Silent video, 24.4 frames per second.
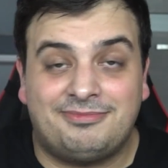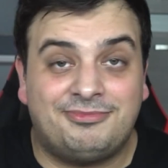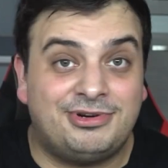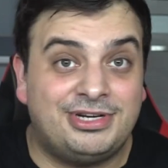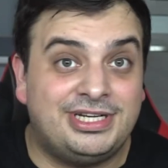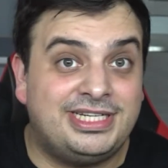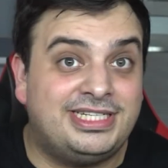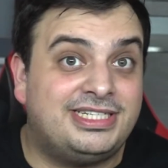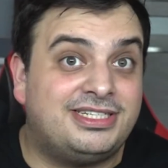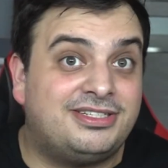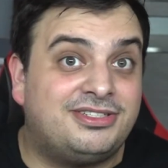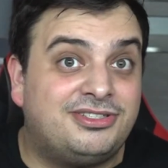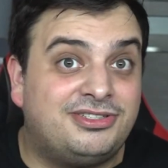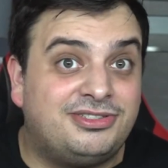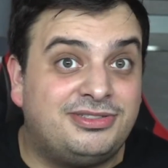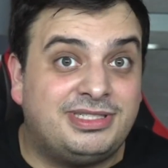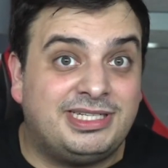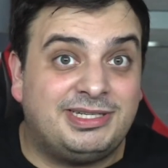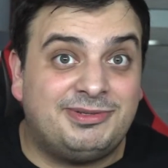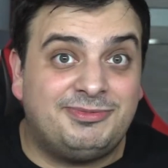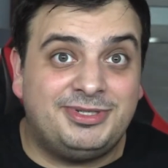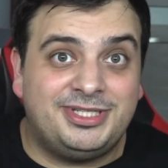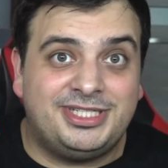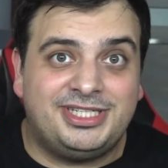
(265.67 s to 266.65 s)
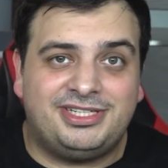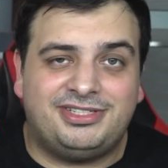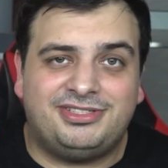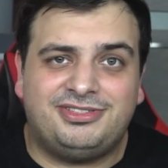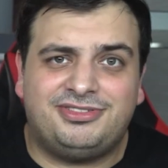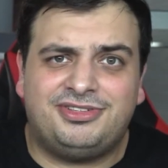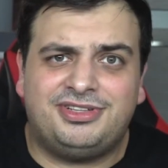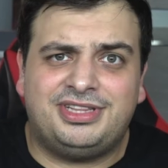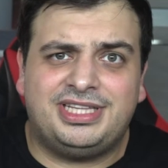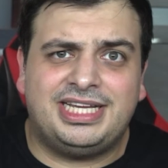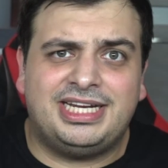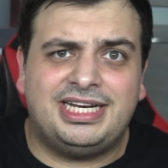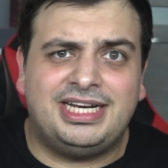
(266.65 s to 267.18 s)
Richardson. Sam
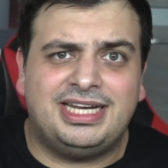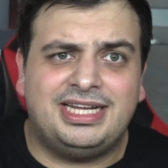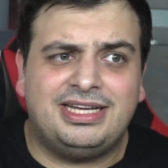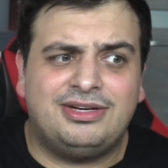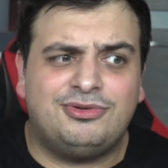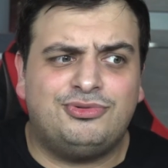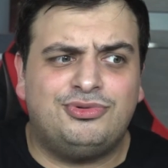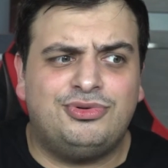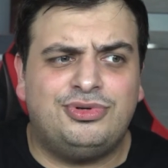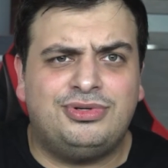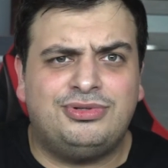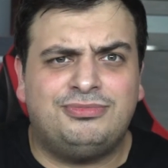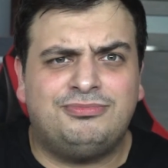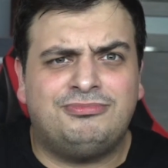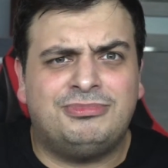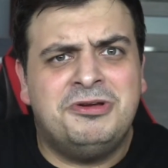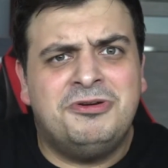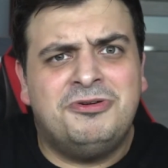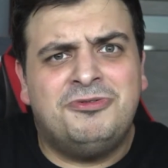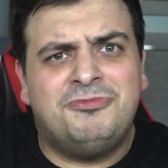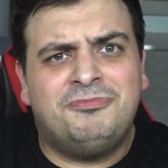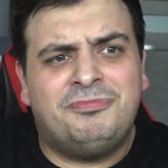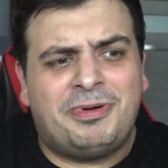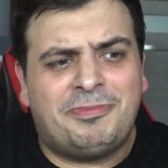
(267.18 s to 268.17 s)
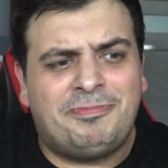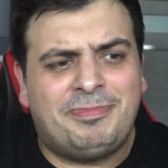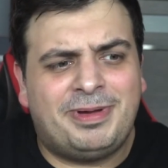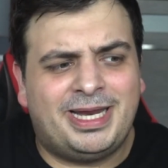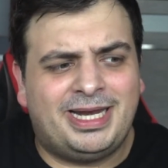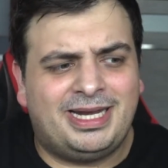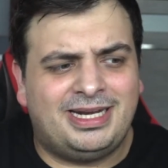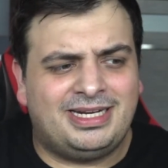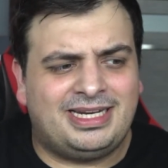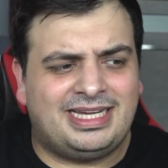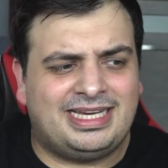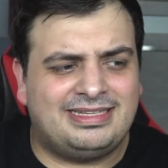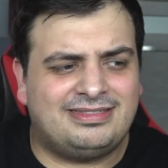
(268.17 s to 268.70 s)
Richardson tiene un, un
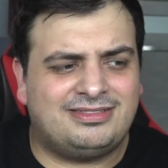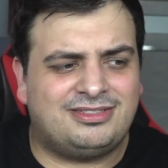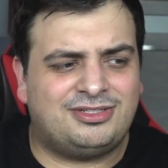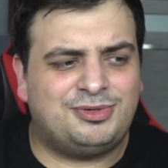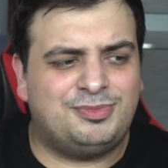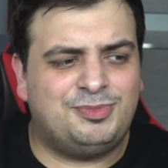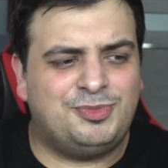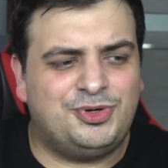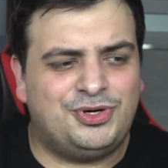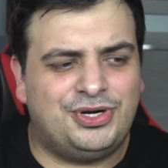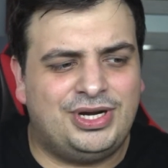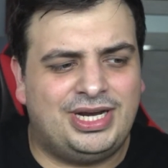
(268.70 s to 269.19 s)
papel que es como